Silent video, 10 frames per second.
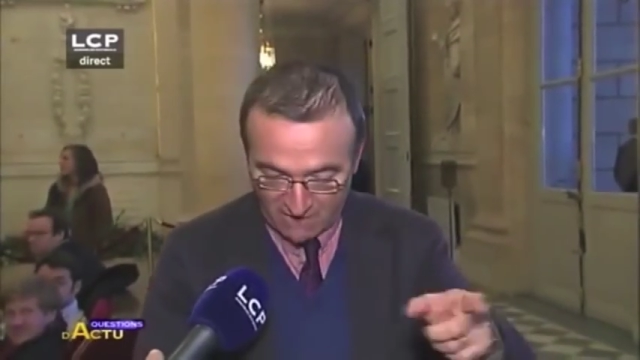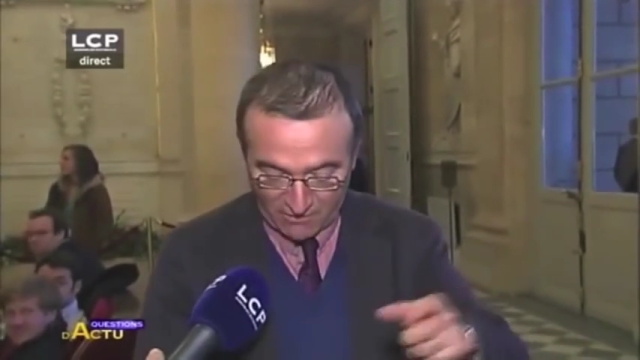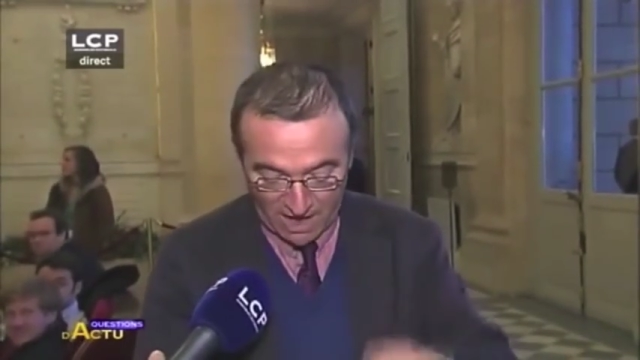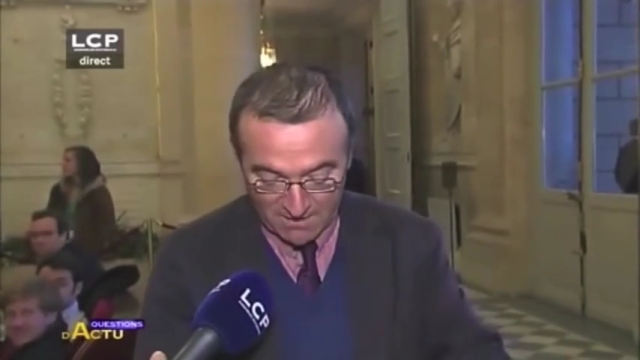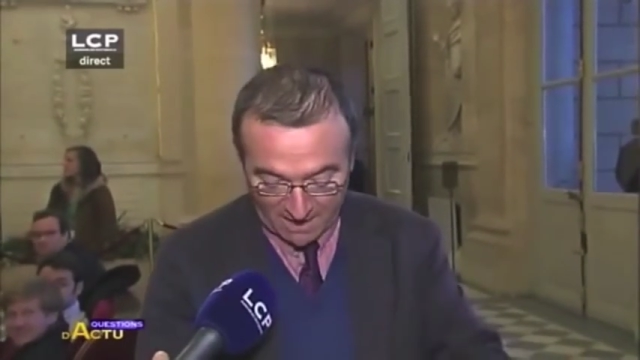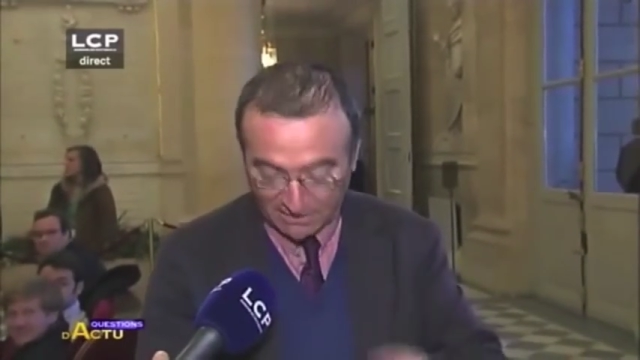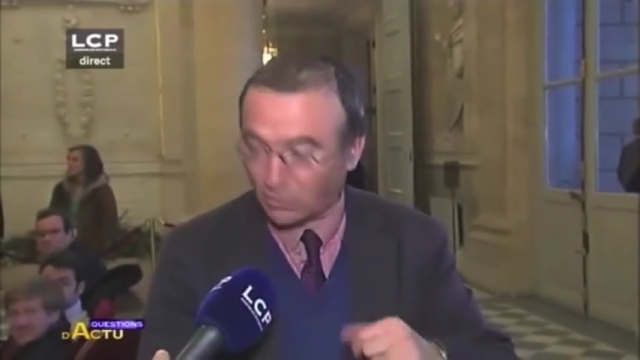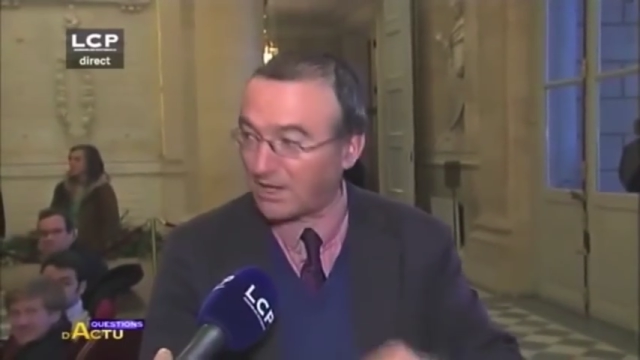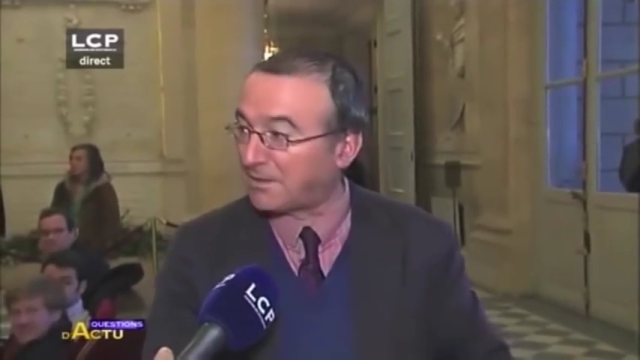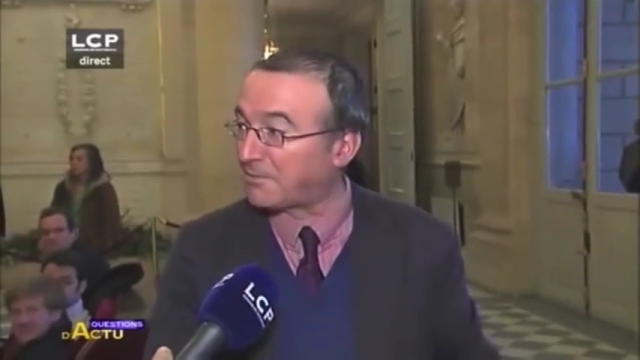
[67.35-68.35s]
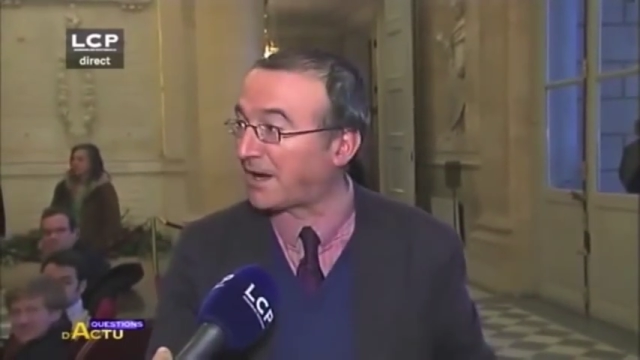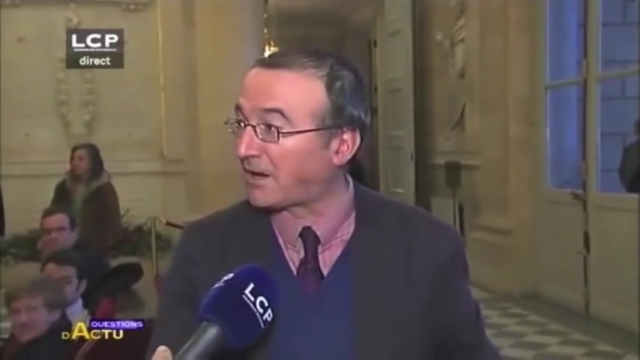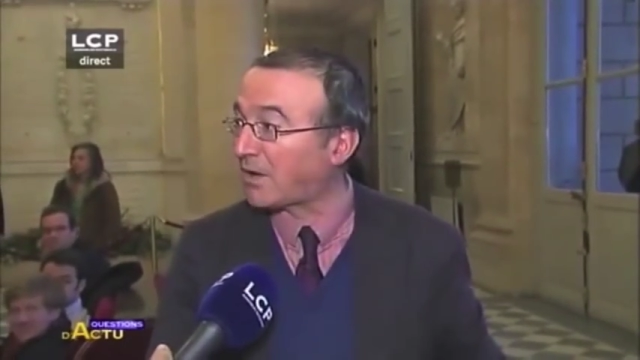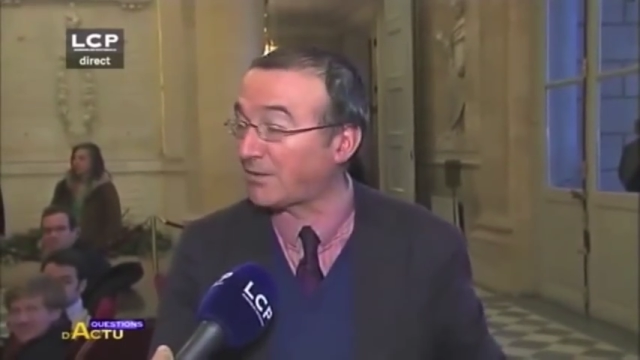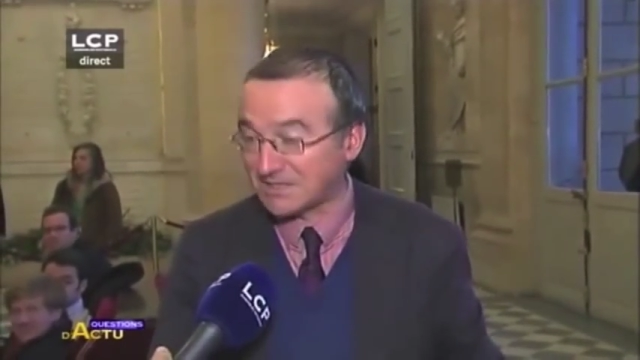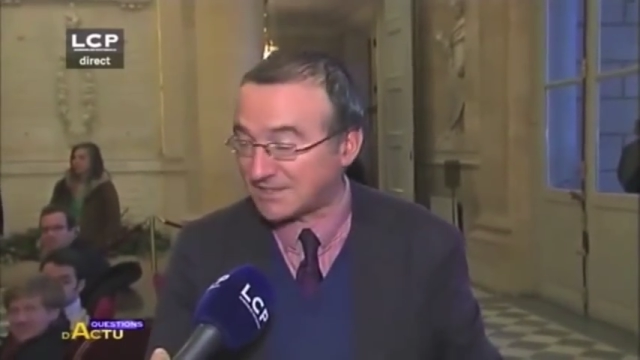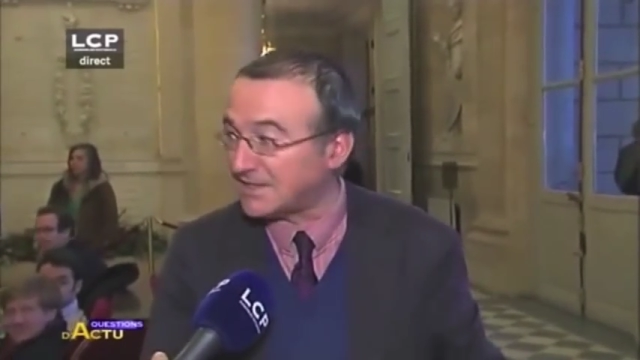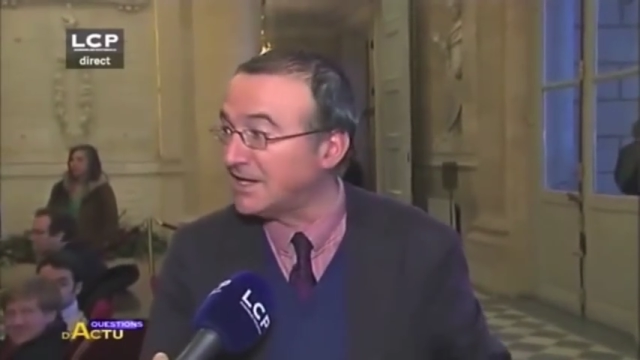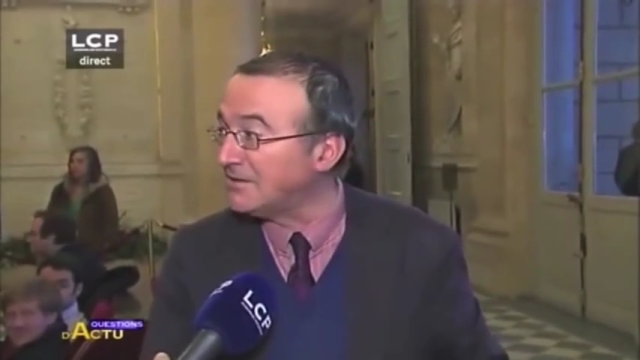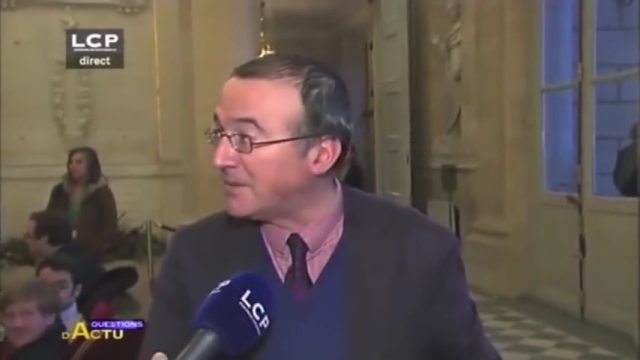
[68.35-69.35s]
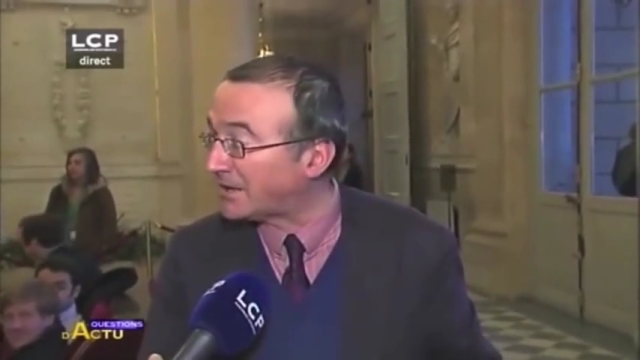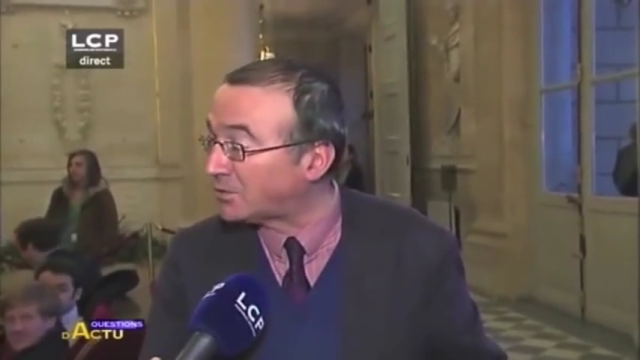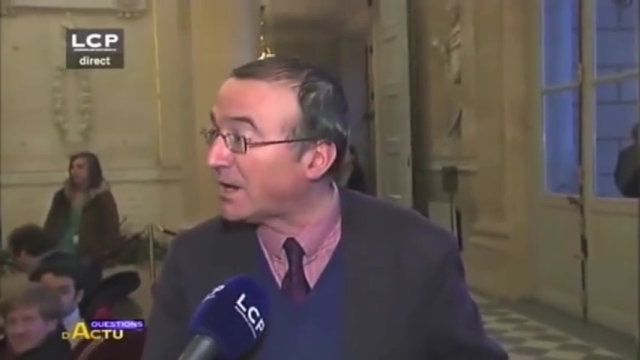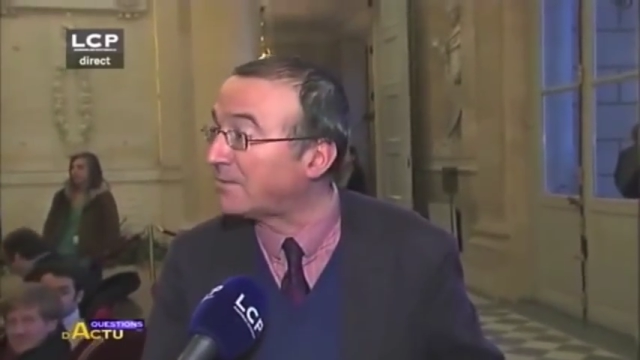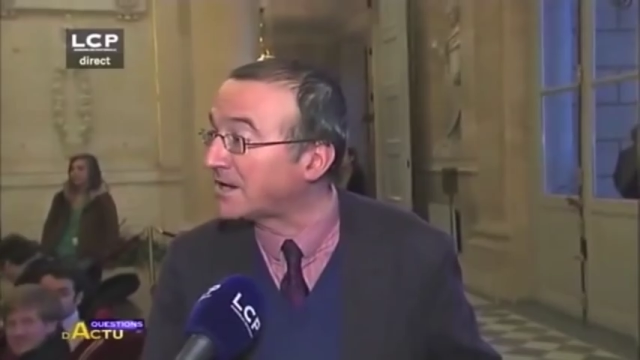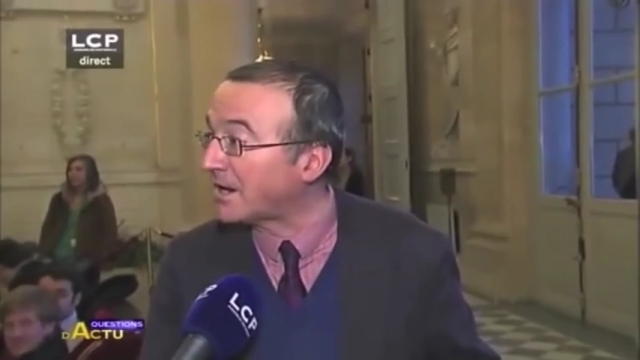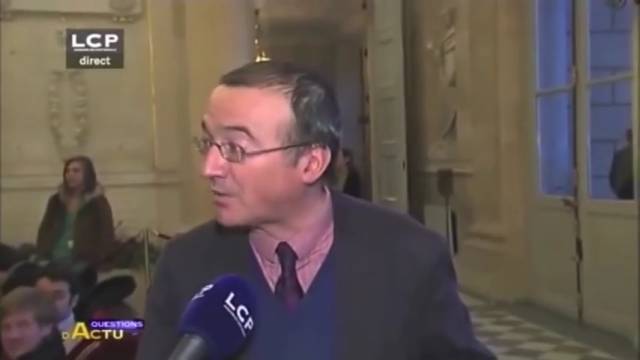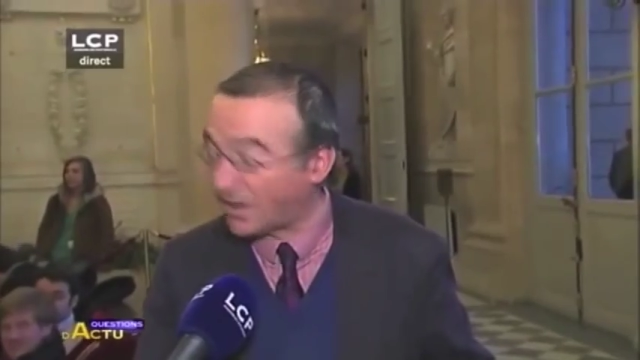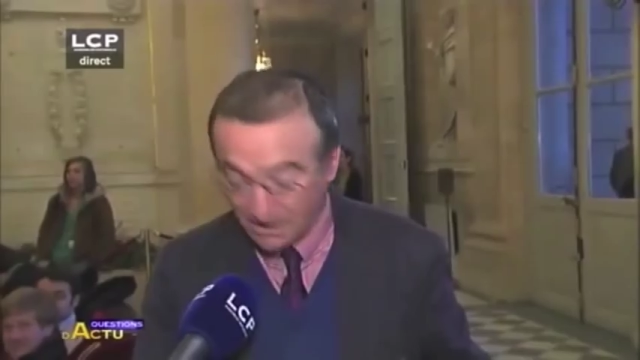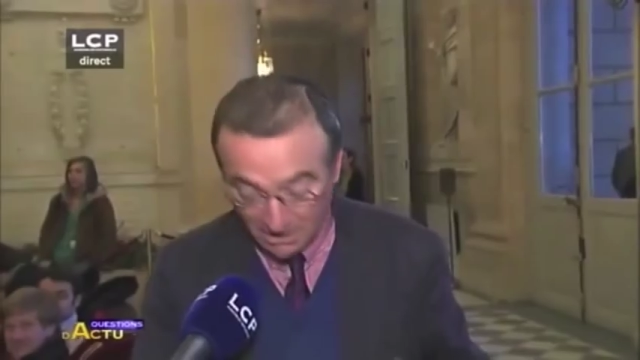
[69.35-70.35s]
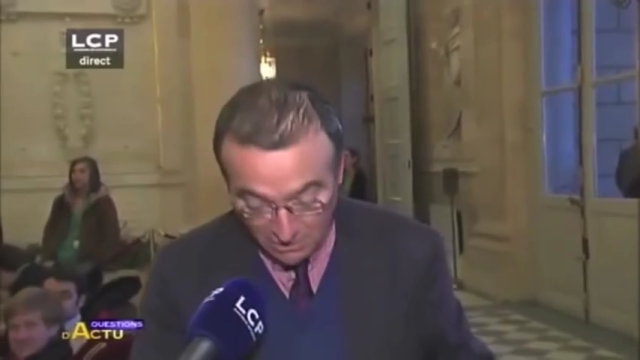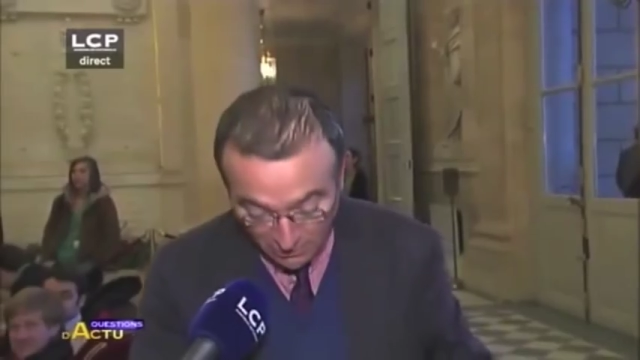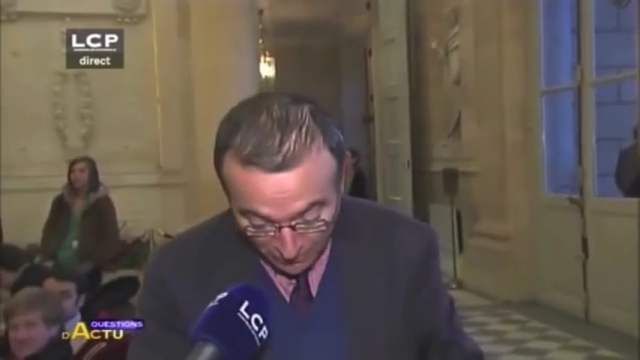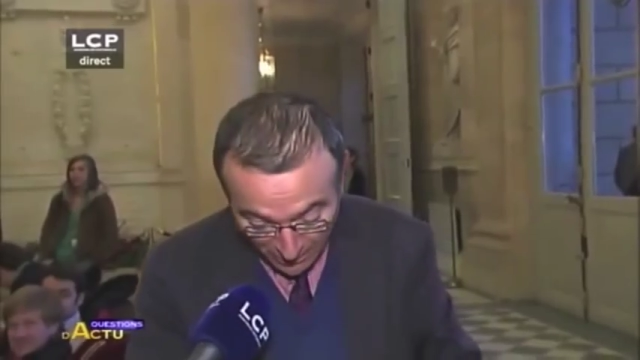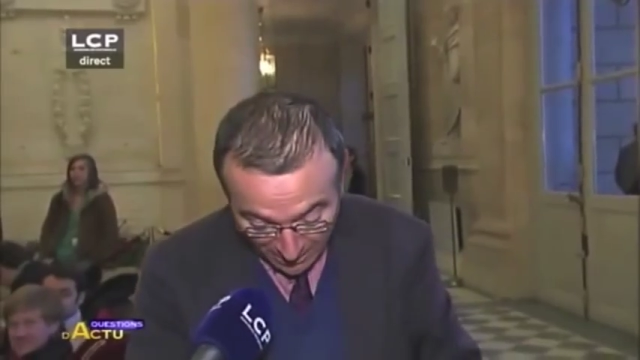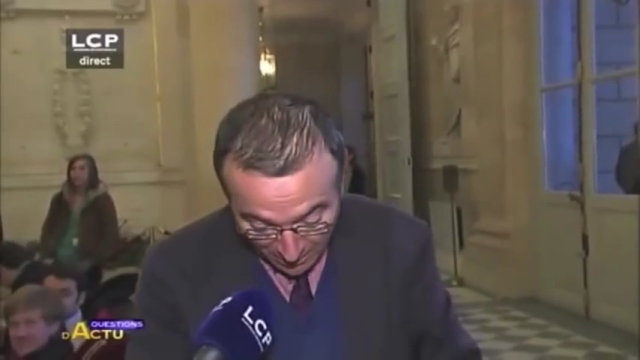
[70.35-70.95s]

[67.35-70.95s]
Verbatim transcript: Et voilà, Mariton, il n'applique pas la loi. Eh ben si, Mariton, il applique la loi. Sauf que la